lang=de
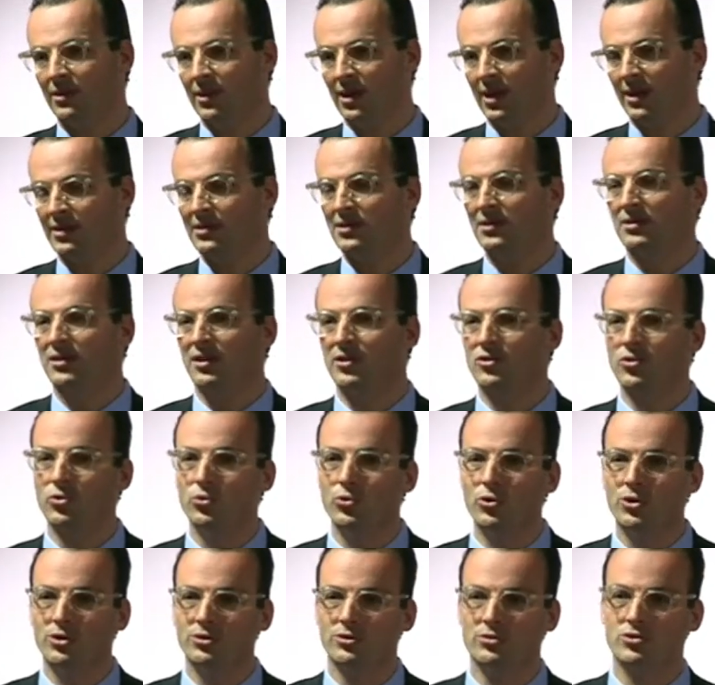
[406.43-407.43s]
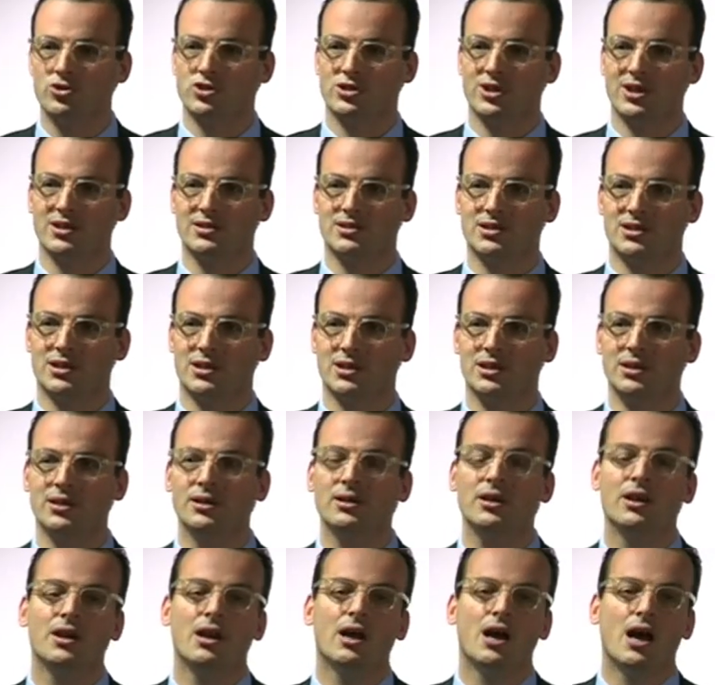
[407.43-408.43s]
Architekturen und Strategie
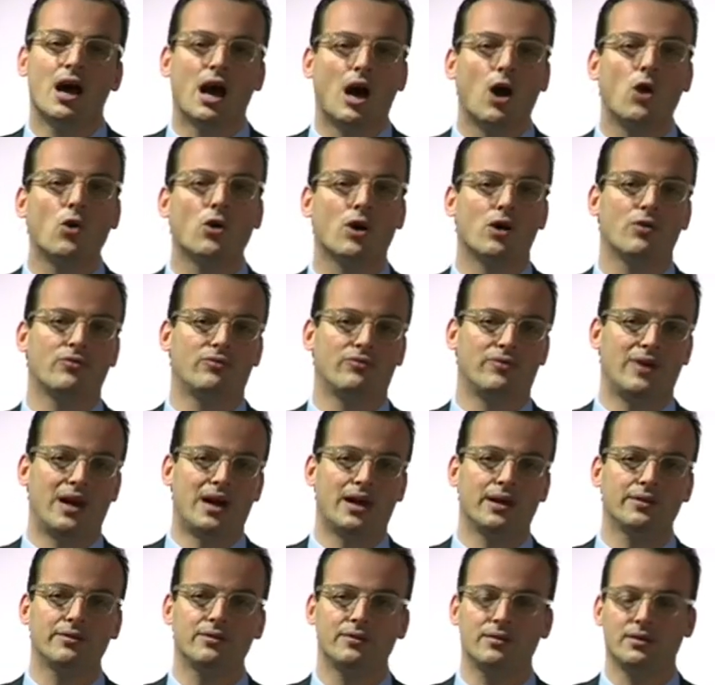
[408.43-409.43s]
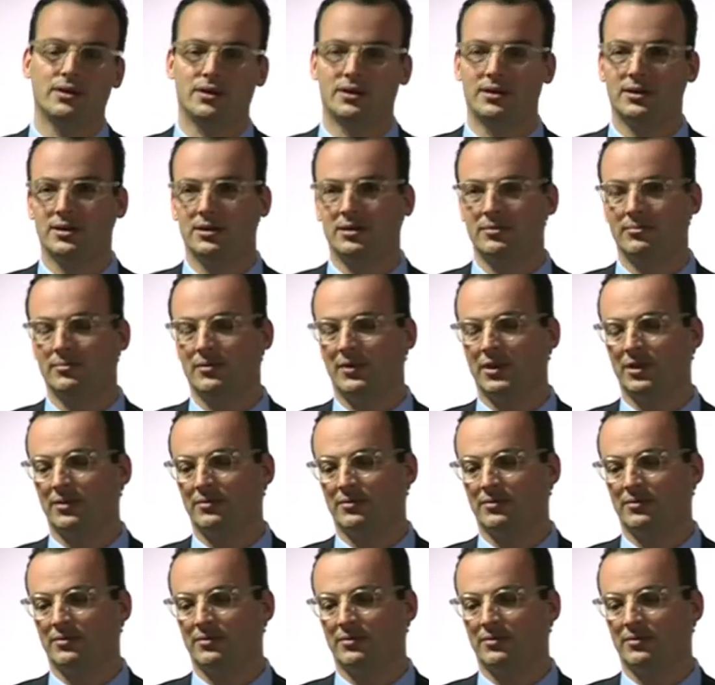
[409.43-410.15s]
auch auf Waren, ähm,